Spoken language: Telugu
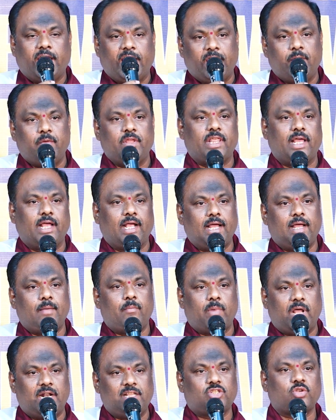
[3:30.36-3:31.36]
ఏ విధంగా
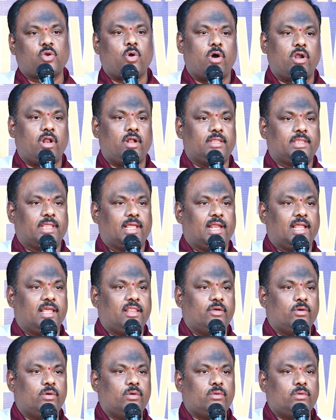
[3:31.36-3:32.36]
మలుచుకోవాలో
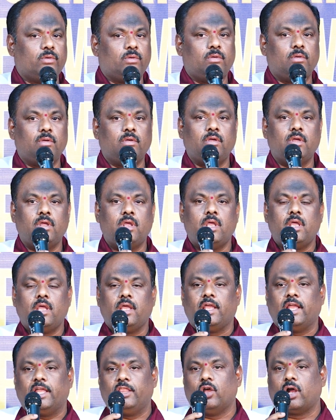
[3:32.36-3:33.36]
తెలియదు
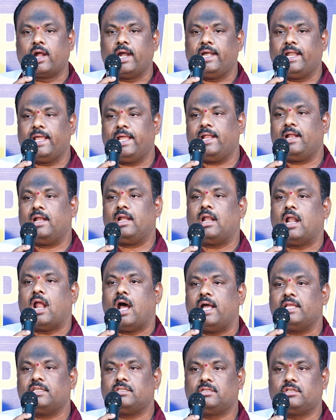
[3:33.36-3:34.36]
ఎందుకంటే
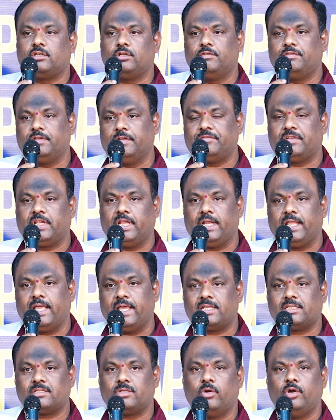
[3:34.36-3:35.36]
లాస్ట్ ఫిఫ్టీన్
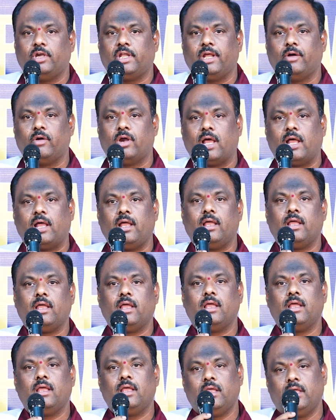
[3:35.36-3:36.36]
ఇయర్స్ నుండి కూడా
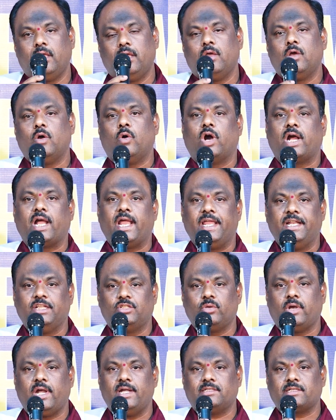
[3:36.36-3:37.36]
ఒక
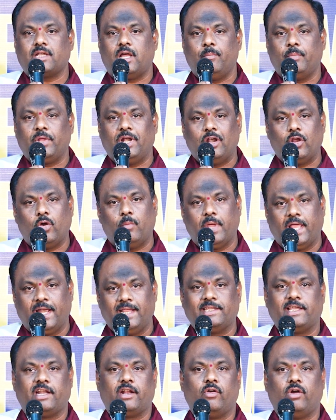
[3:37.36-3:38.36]
ఇన్సూరెన్స్ కంపెనీలో
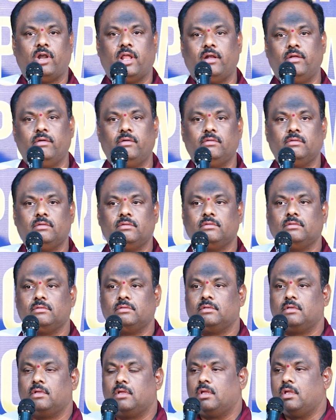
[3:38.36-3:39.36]
మేనేజర్గా ఉన్నాను
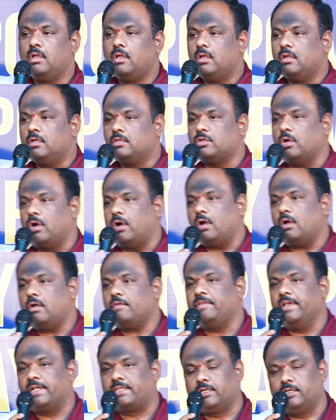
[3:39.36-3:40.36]
సో
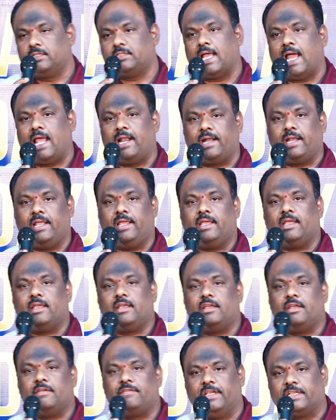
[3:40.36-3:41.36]
ఫిక్స్డ్ శాలరీ
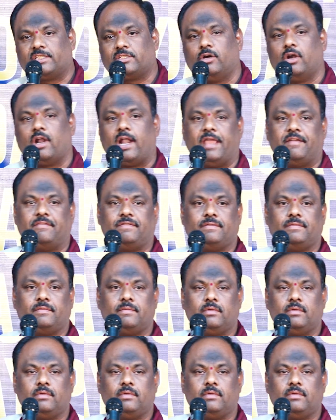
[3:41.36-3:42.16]
ఫిక్స్డ్ లైఫ్